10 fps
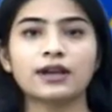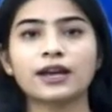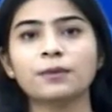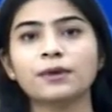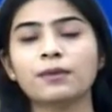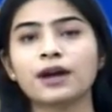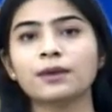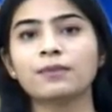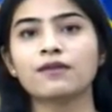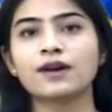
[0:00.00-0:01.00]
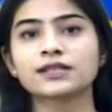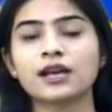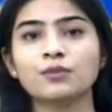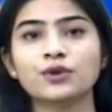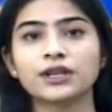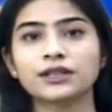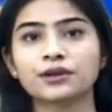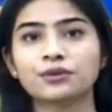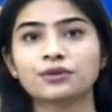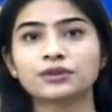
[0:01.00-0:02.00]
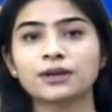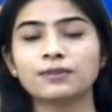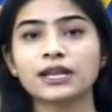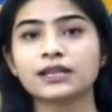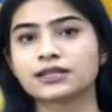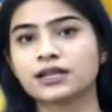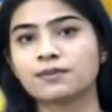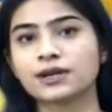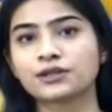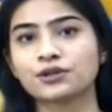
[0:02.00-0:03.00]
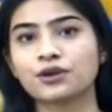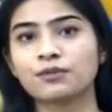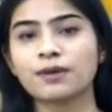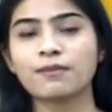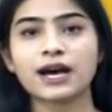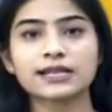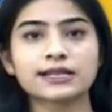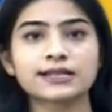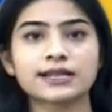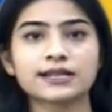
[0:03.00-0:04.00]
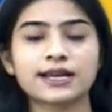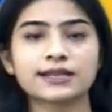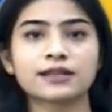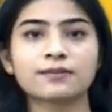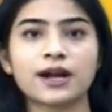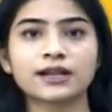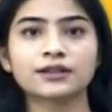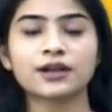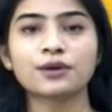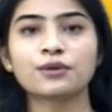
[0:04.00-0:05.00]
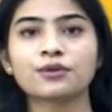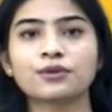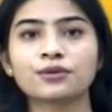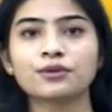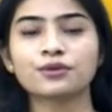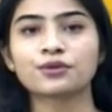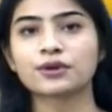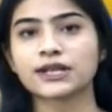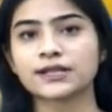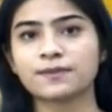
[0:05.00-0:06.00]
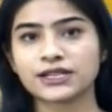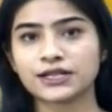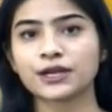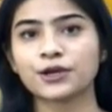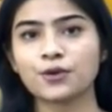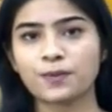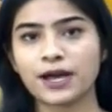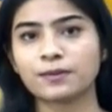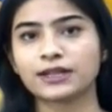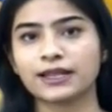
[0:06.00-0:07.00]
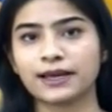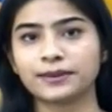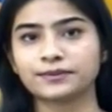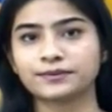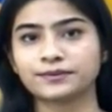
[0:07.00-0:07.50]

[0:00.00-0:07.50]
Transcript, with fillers: थाना प्रभारी पवासा मुनेन्द्र गौतम ने निचली बस्तियों में मास्क सैनिटाइजर बांटकर लोगों को कोरोना से बचने के उपाय बताए